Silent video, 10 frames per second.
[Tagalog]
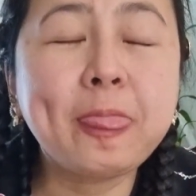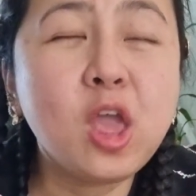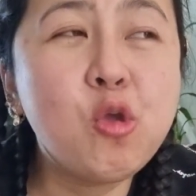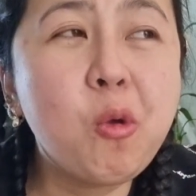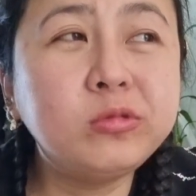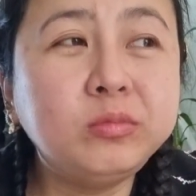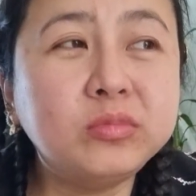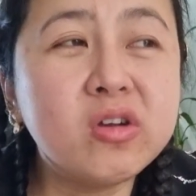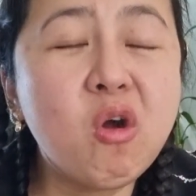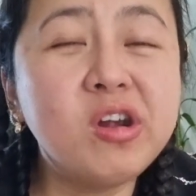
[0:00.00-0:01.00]
yung
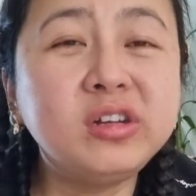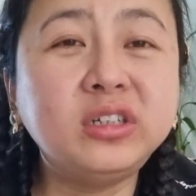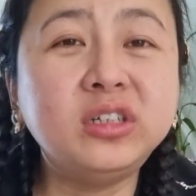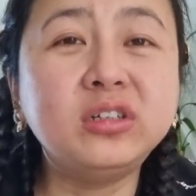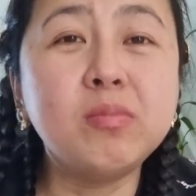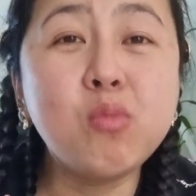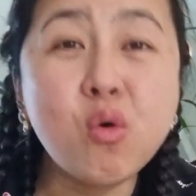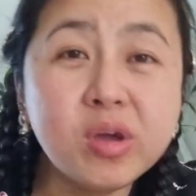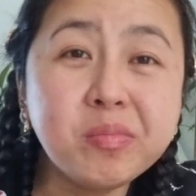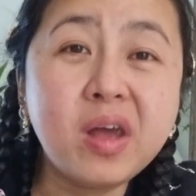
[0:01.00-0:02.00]
mag-organize ng
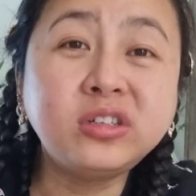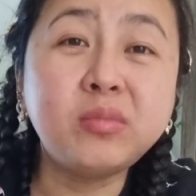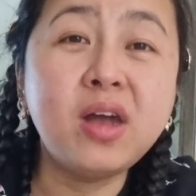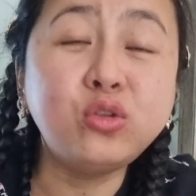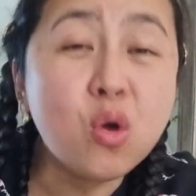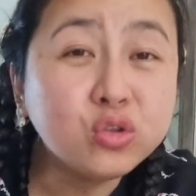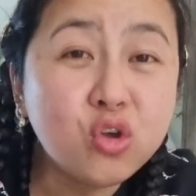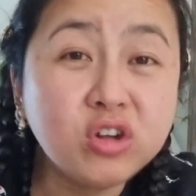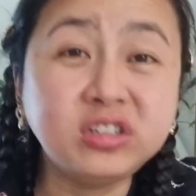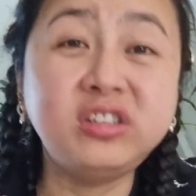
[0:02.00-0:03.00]
booking para sa mga
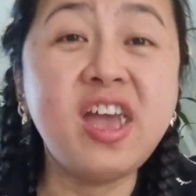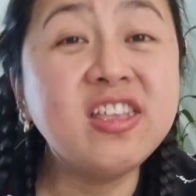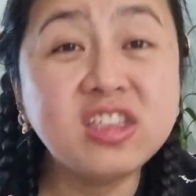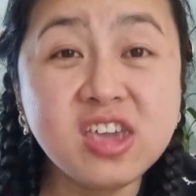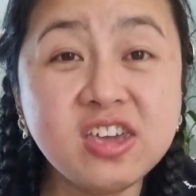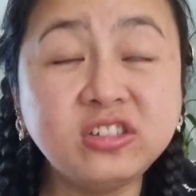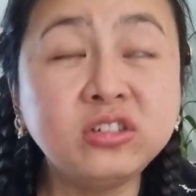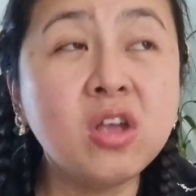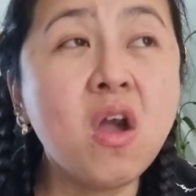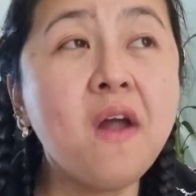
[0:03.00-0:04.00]
doktor, sa dentist,
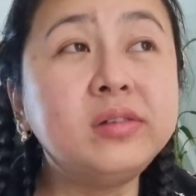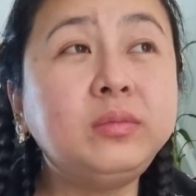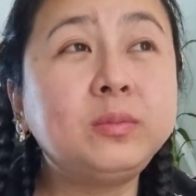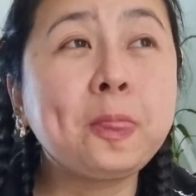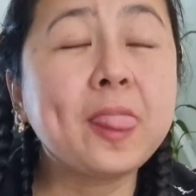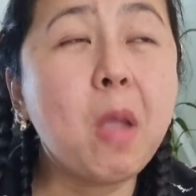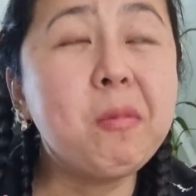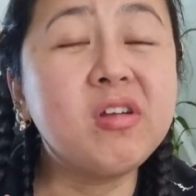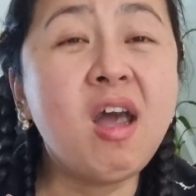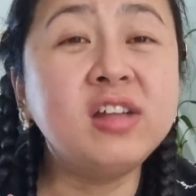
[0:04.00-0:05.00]

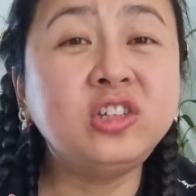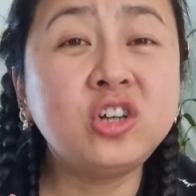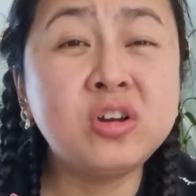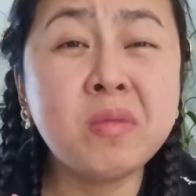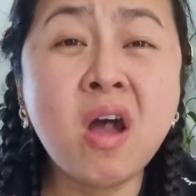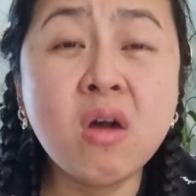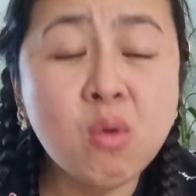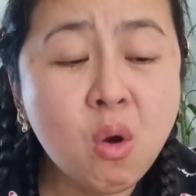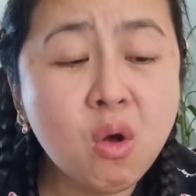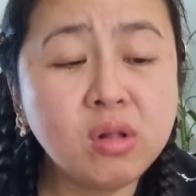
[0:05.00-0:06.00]
mag-answer ng mga
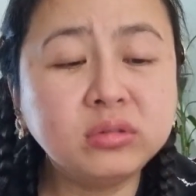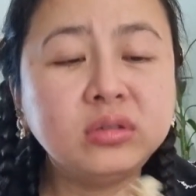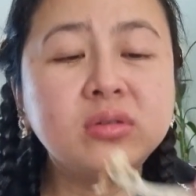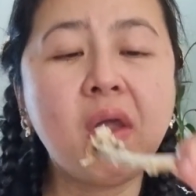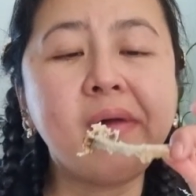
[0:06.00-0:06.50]
calls.